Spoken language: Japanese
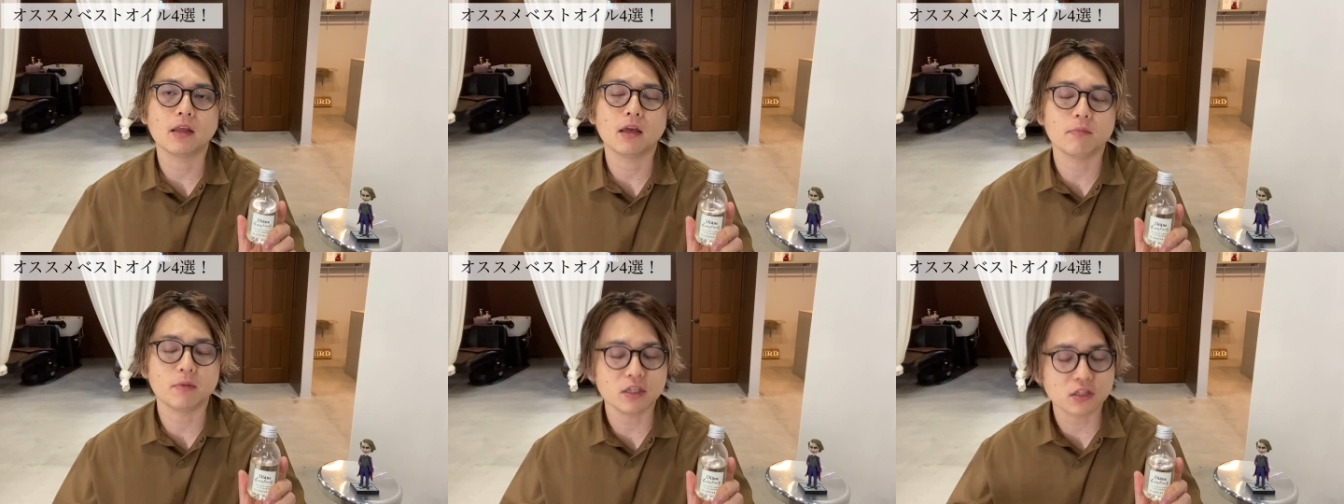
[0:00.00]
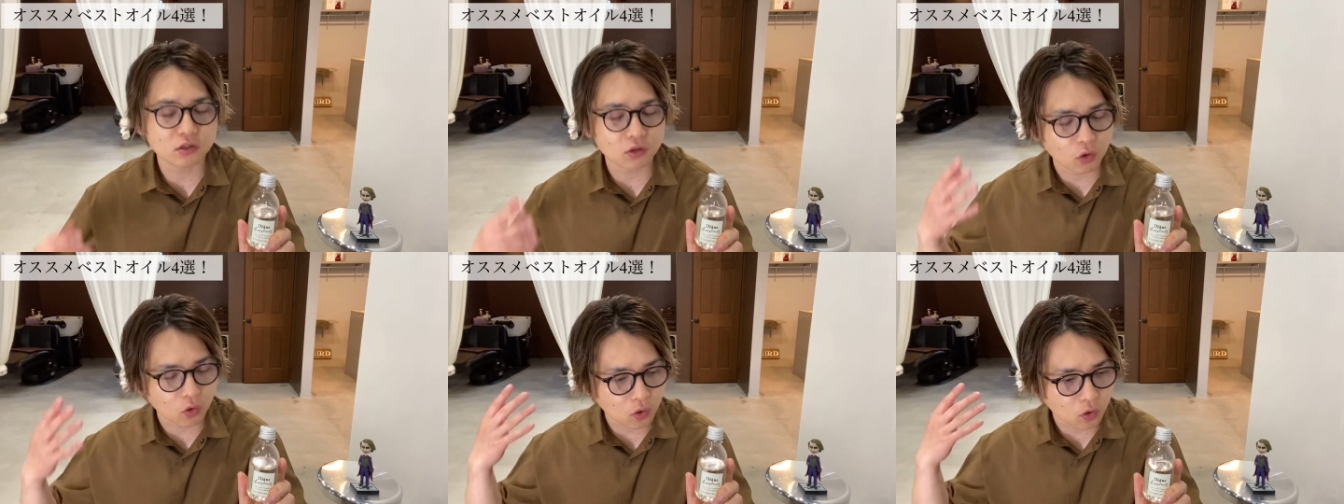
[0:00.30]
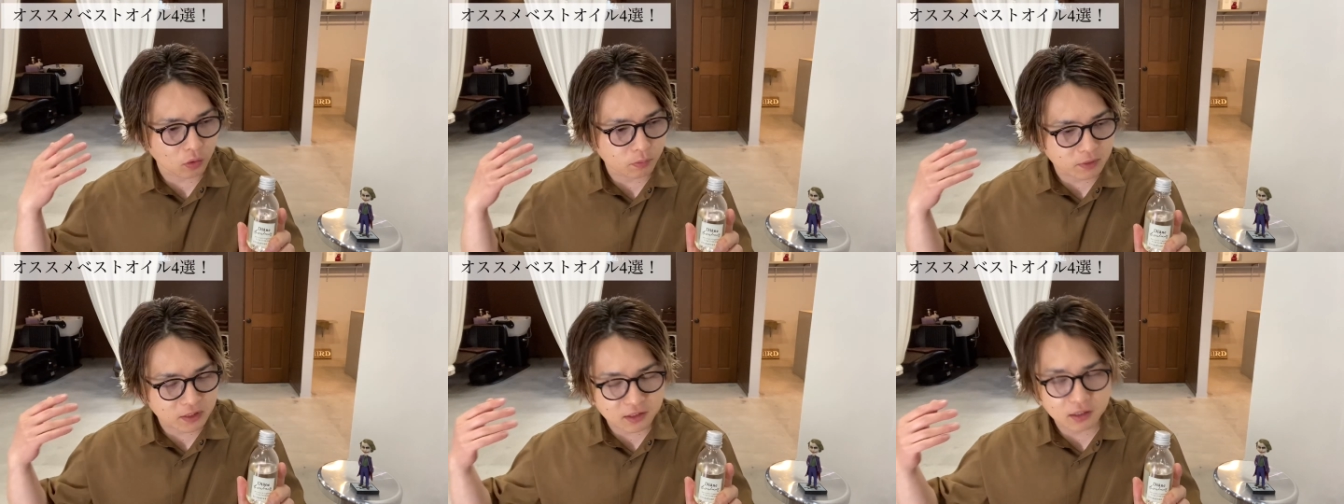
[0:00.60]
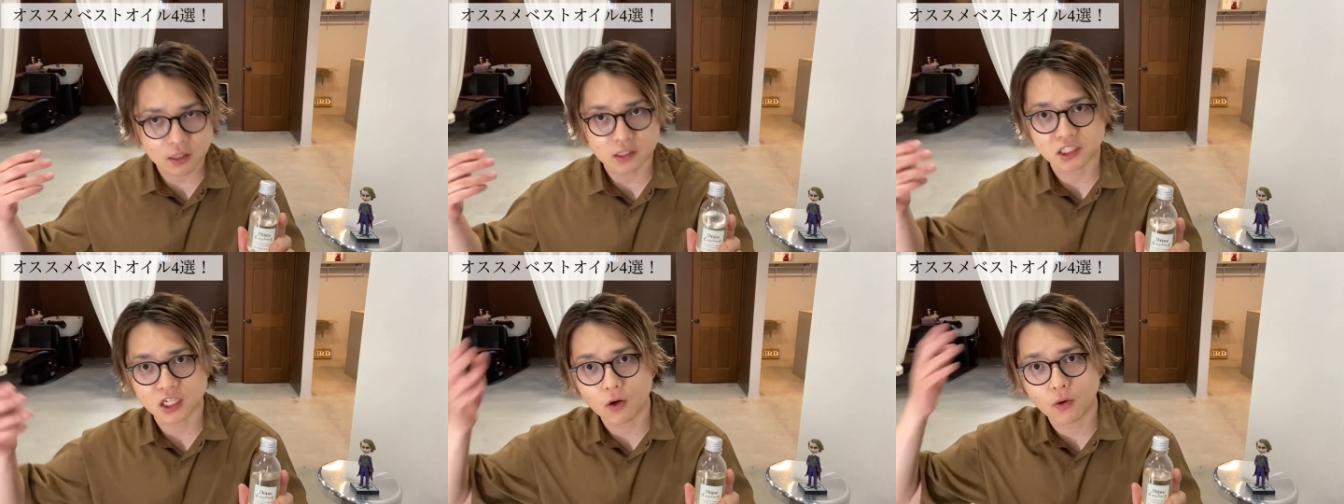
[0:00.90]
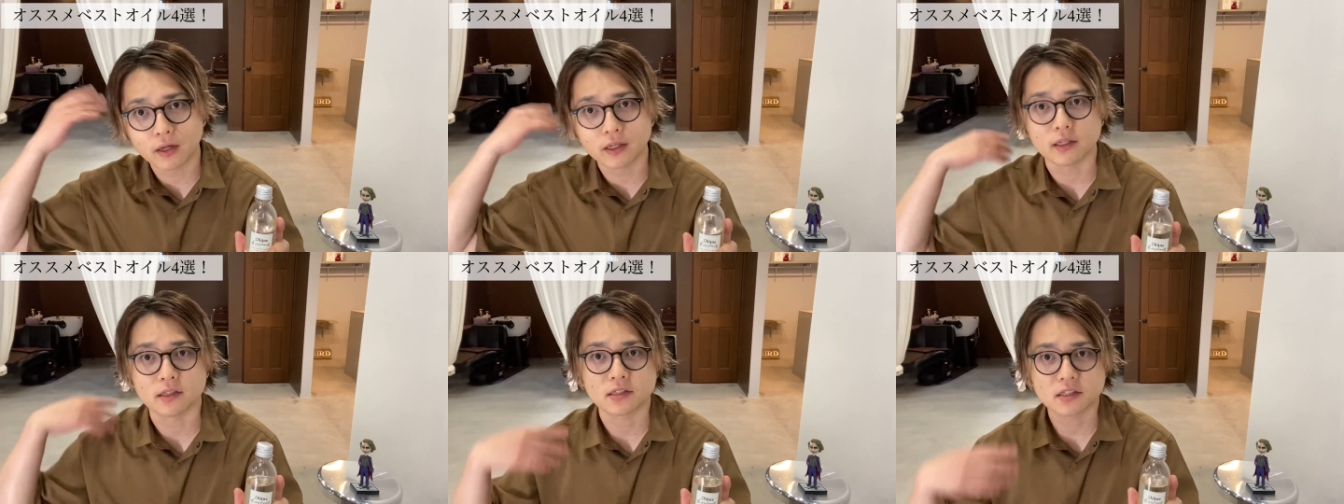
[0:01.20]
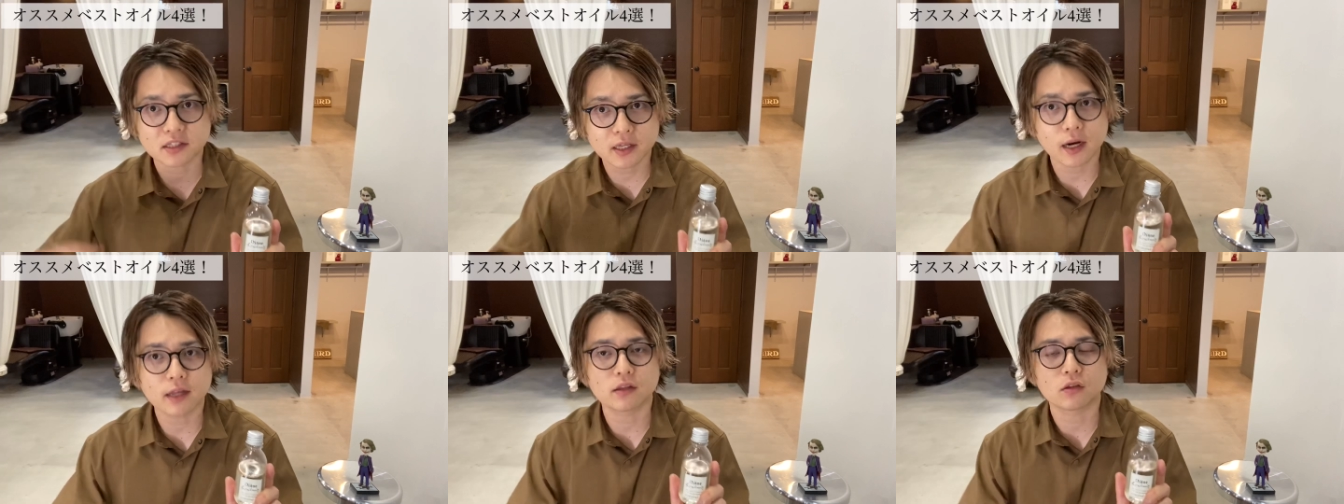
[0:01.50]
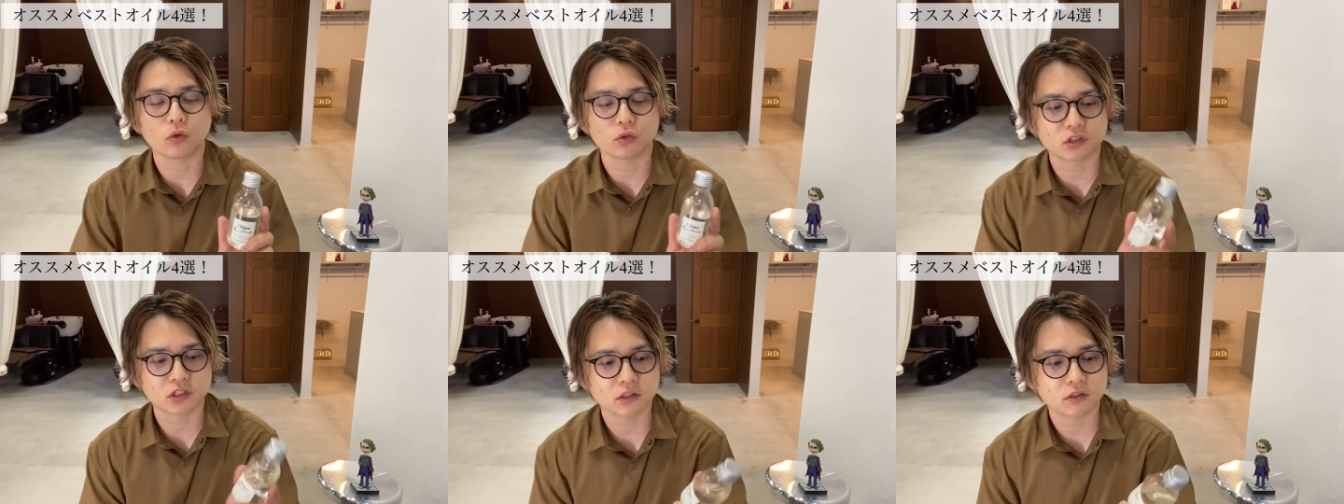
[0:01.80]
で、水というかシャワーでですね、さ
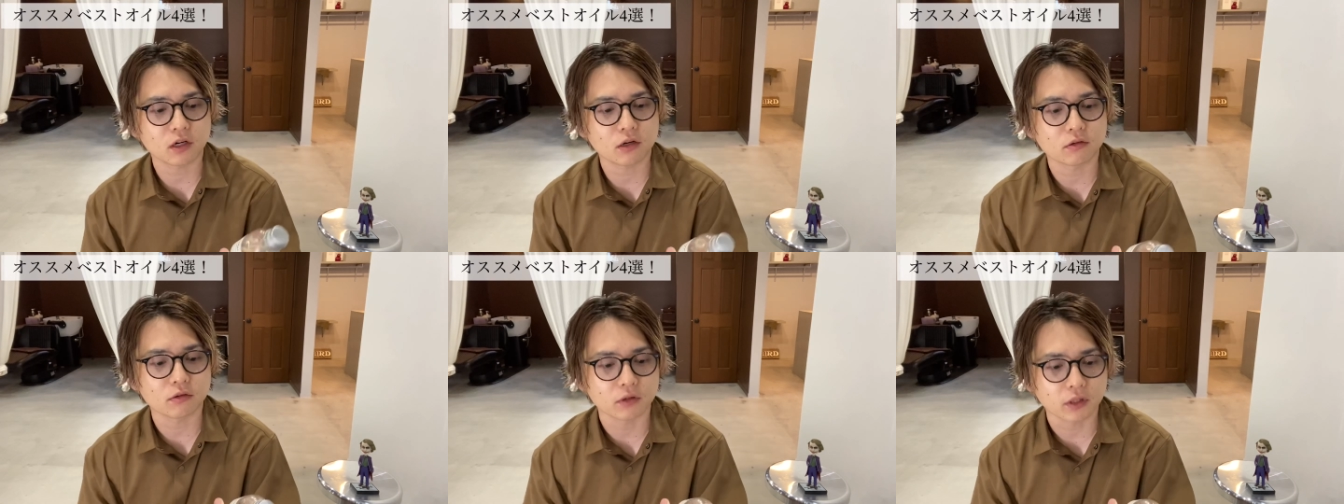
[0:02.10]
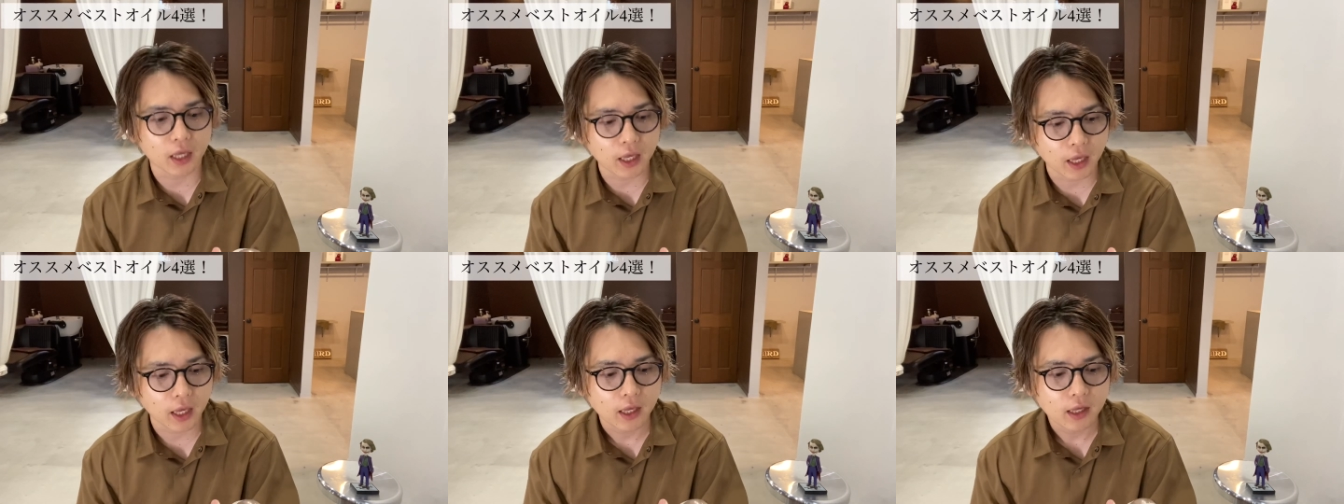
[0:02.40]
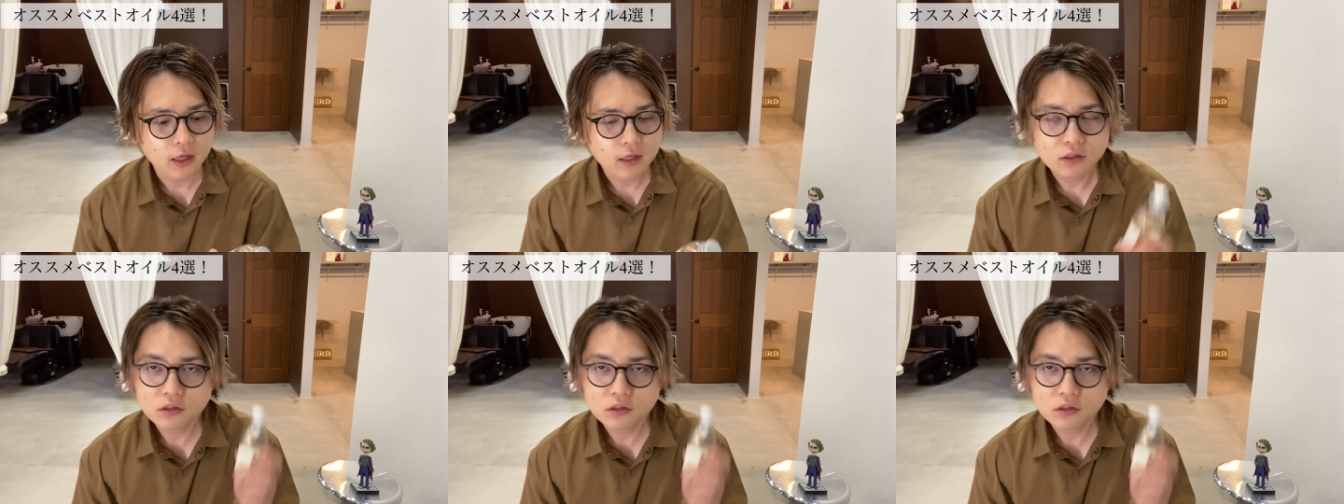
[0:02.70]
らっと落ちてくれるので、